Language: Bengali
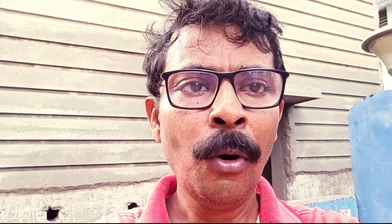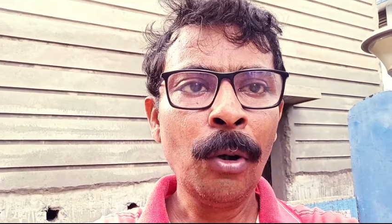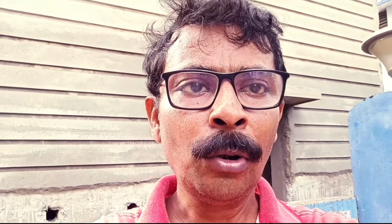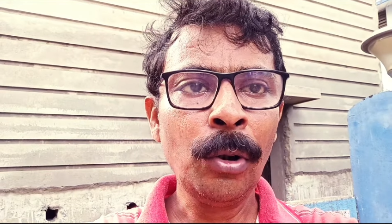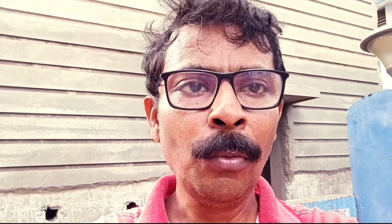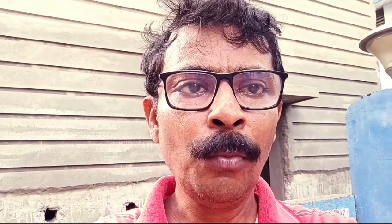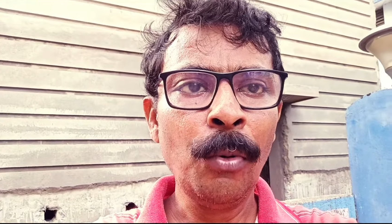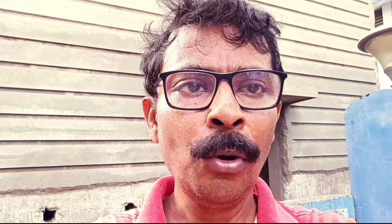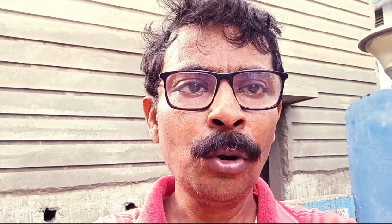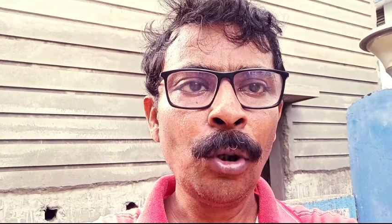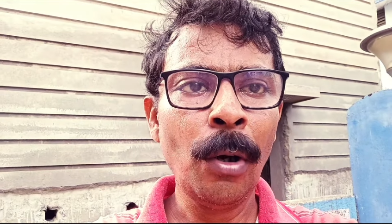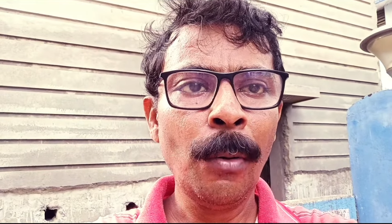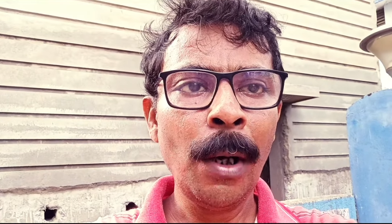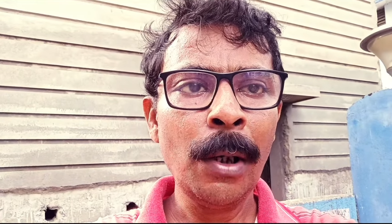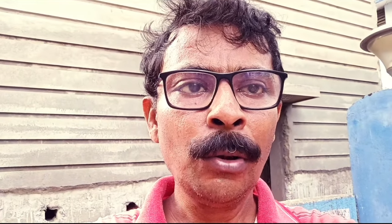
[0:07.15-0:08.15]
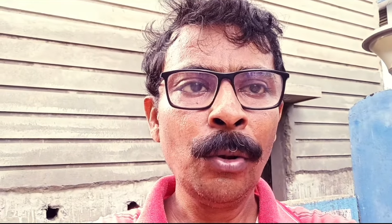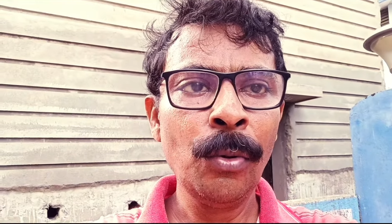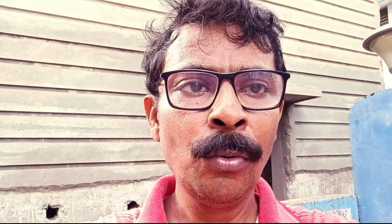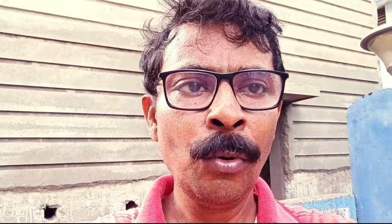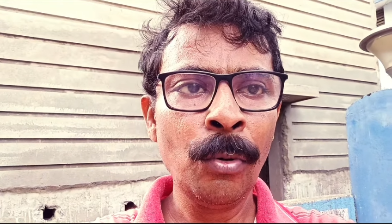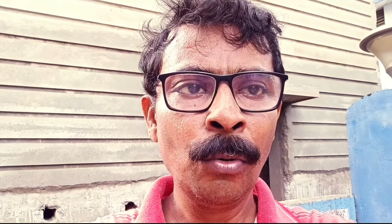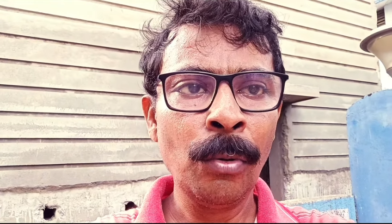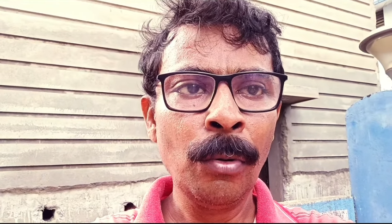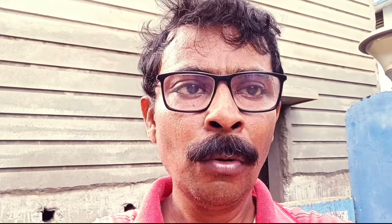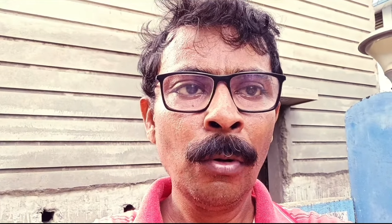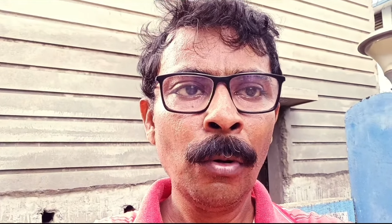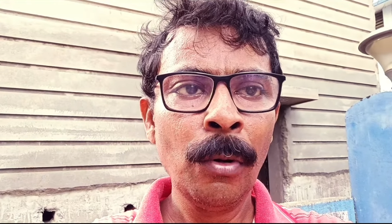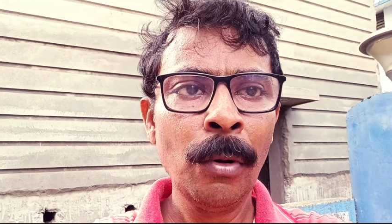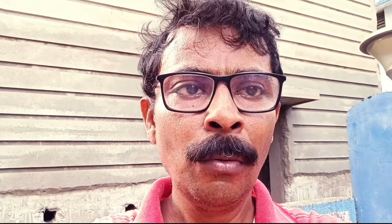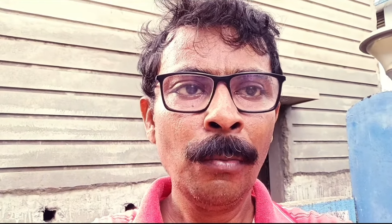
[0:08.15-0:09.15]
বক্তব্য সবাই শুনুন
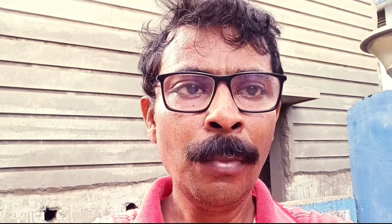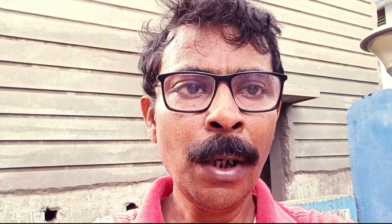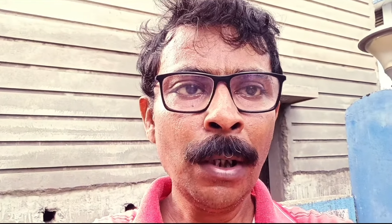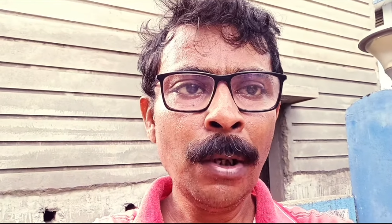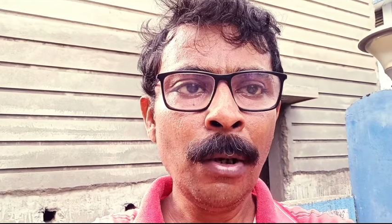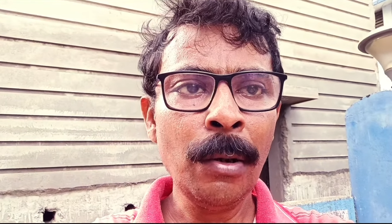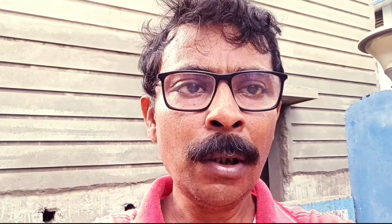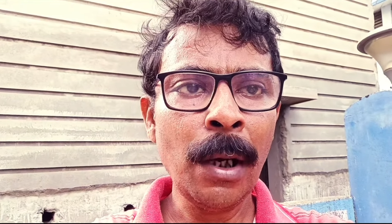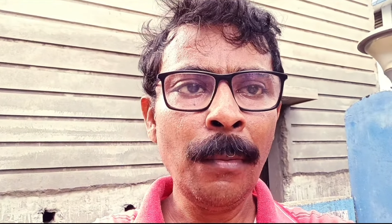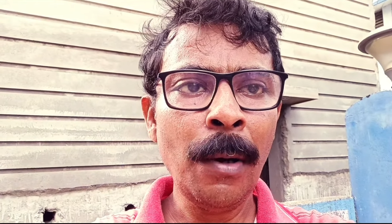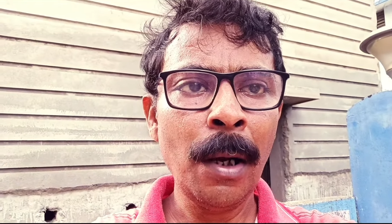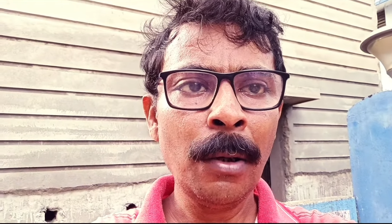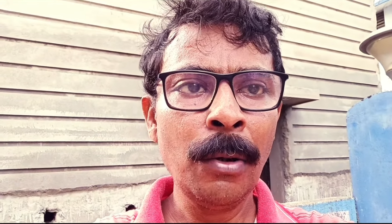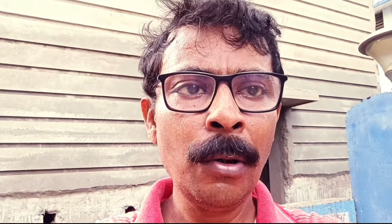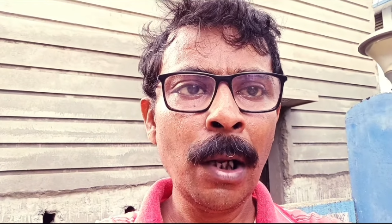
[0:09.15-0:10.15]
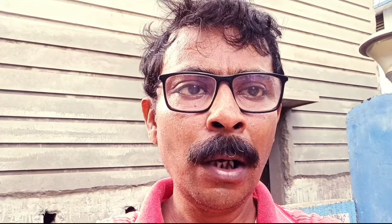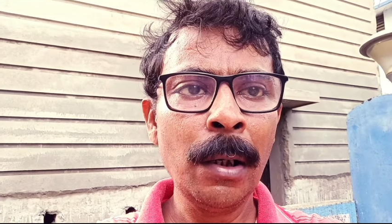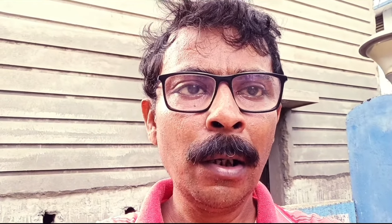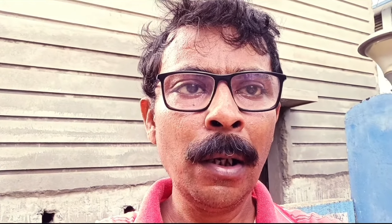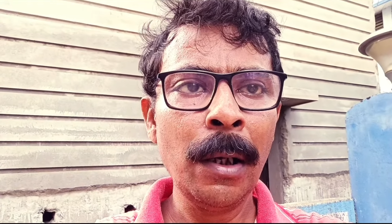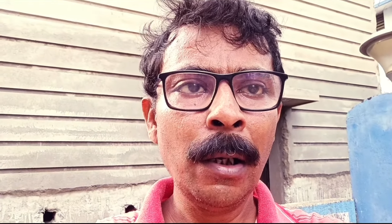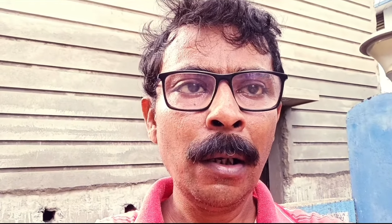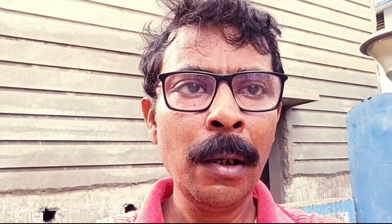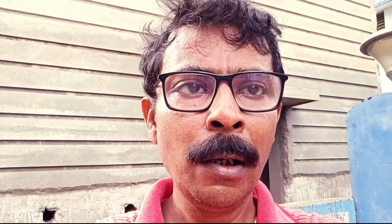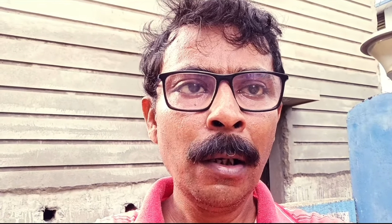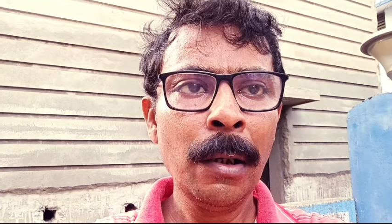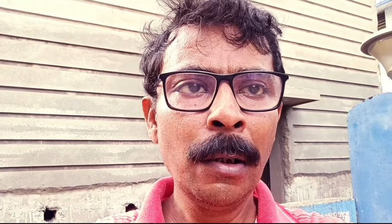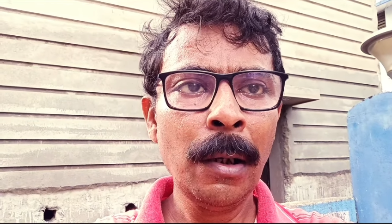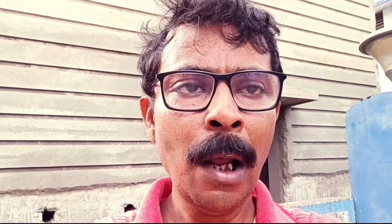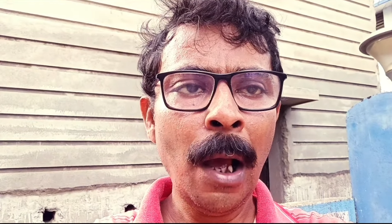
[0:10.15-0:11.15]
ভিডিওটা ভালো লাগলে
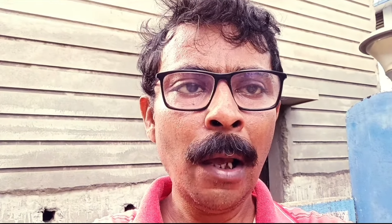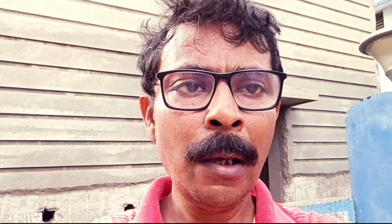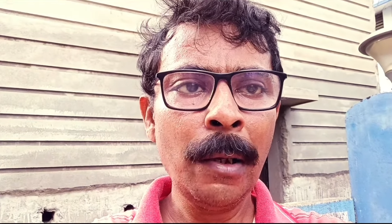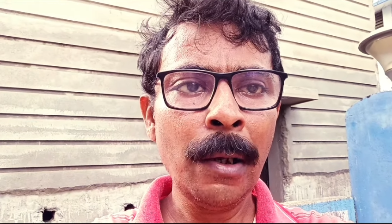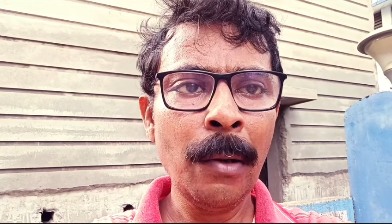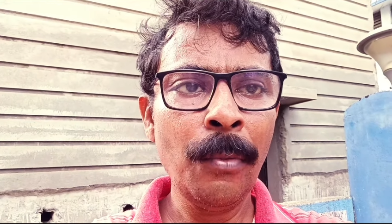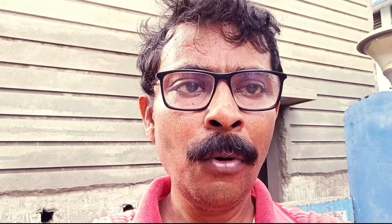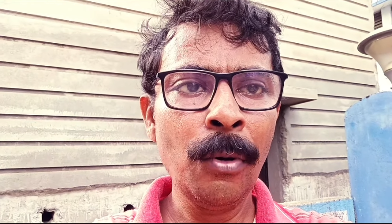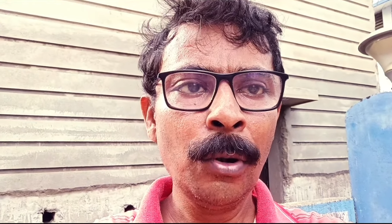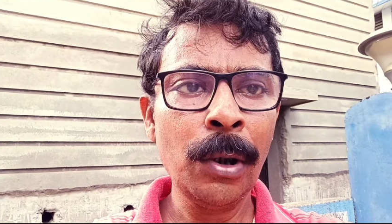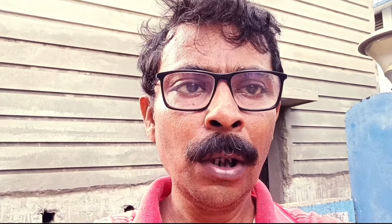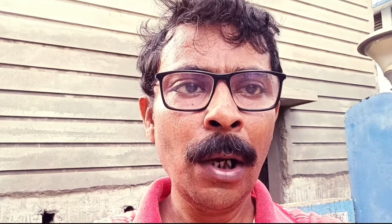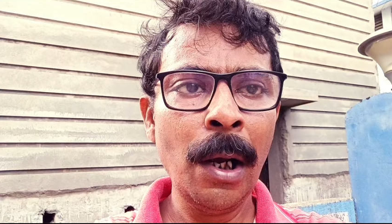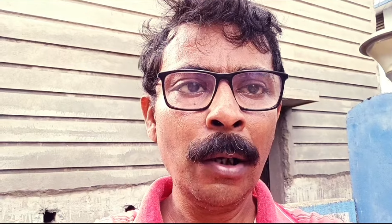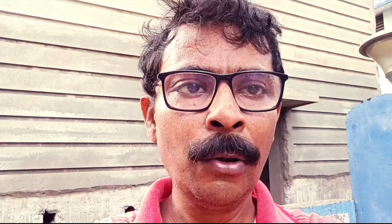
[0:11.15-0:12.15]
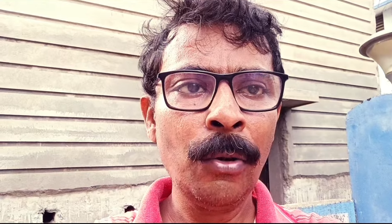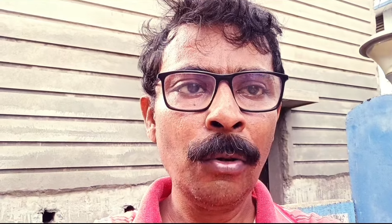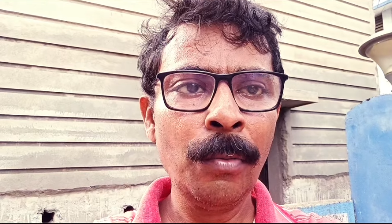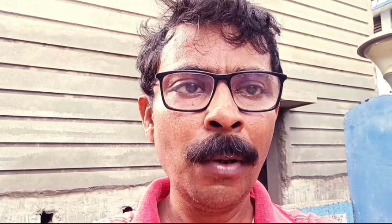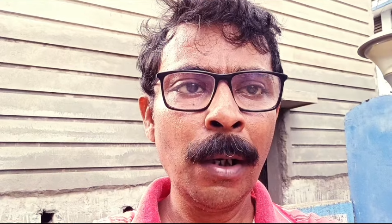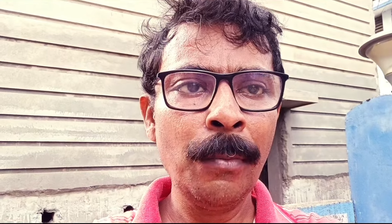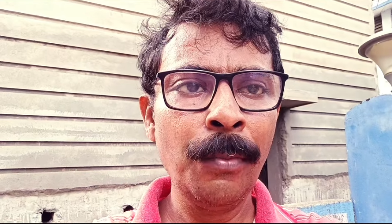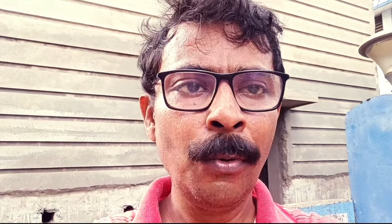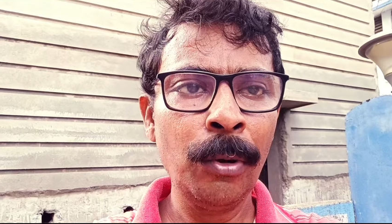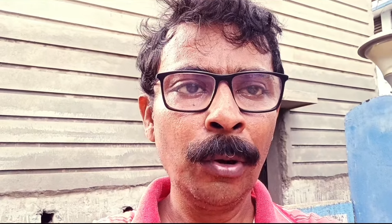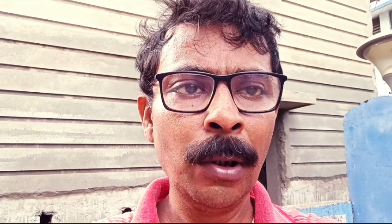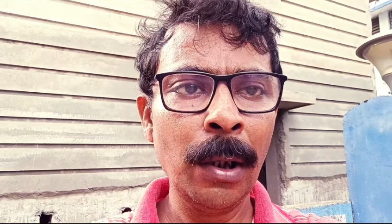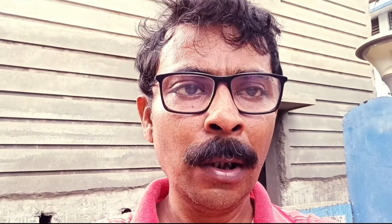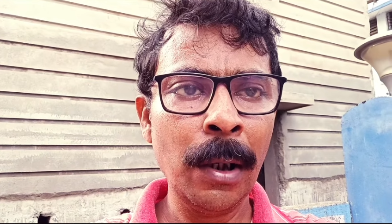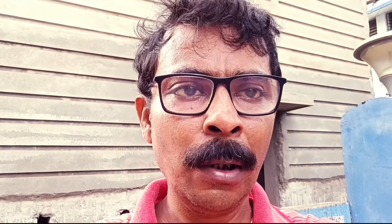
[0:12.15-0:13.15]
লাইক এবং শেয়ার করবেন
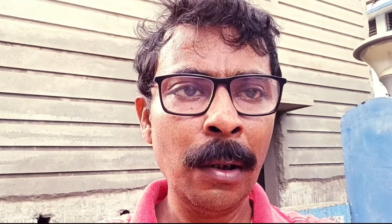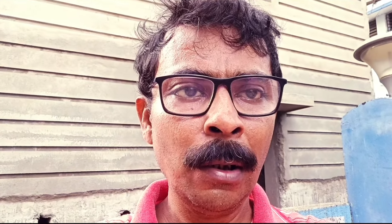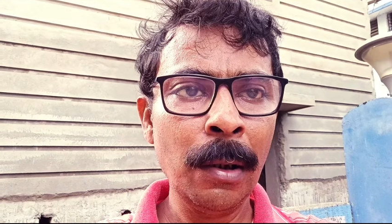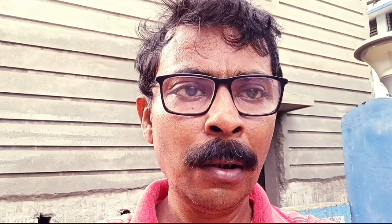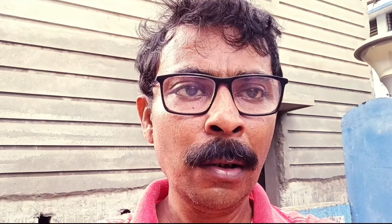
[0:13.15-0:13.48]
প্রত্যেকে